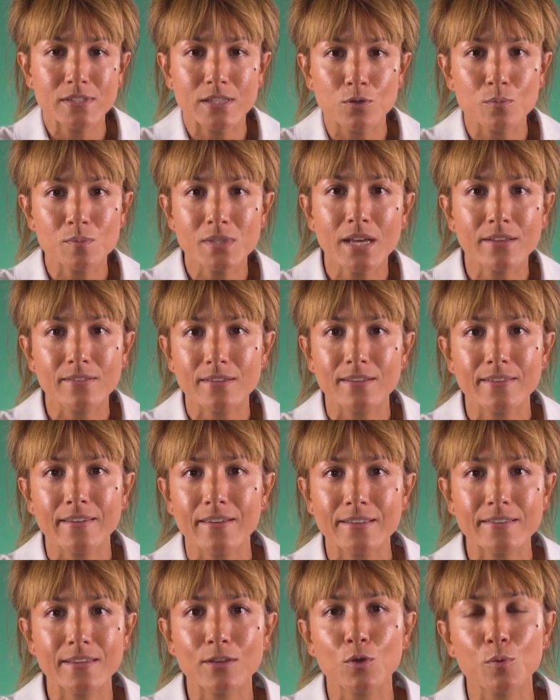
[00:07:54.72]
c'est comme ça, tu es
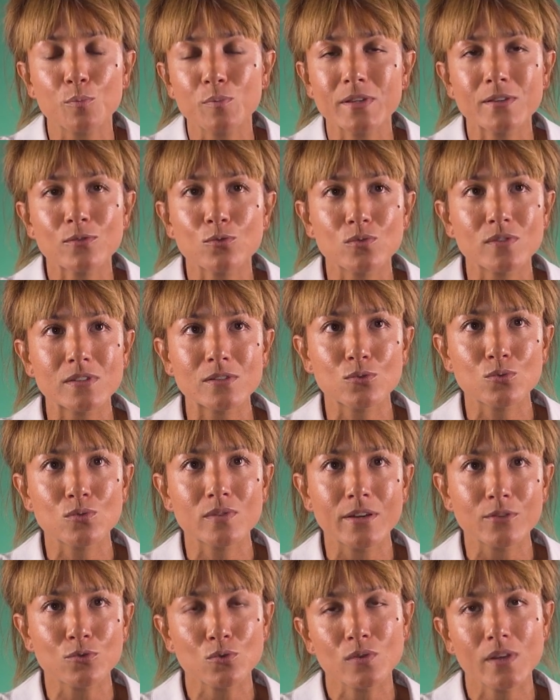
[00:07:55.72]
avec tes copines, tu discutes
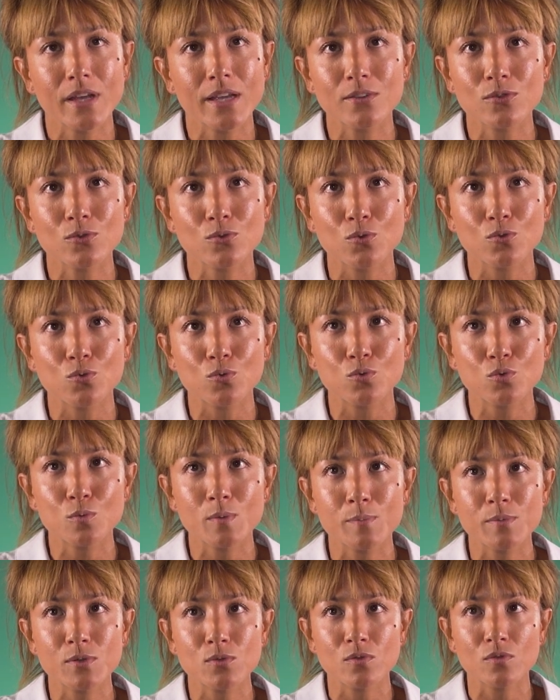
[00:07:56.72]
d'un truc sur ton
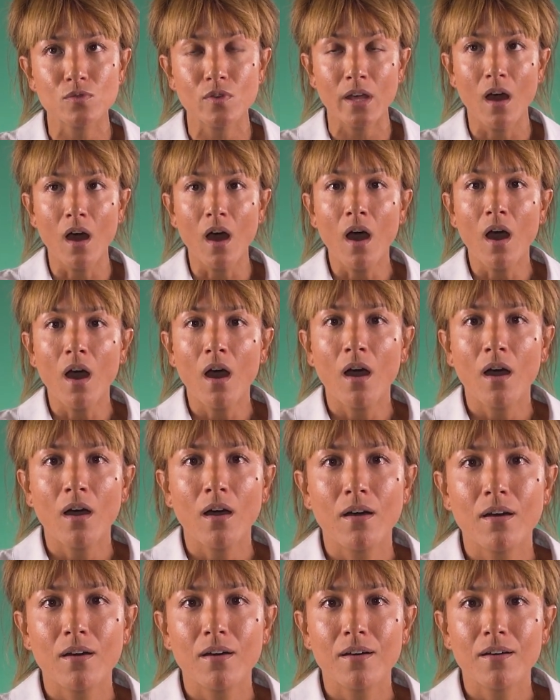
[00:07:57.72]
couple et puis tu te fais...
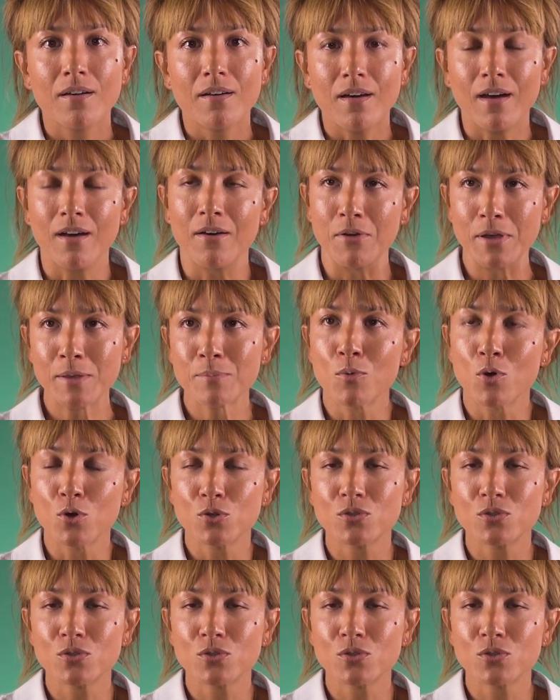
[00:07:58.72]
Ah oui, moi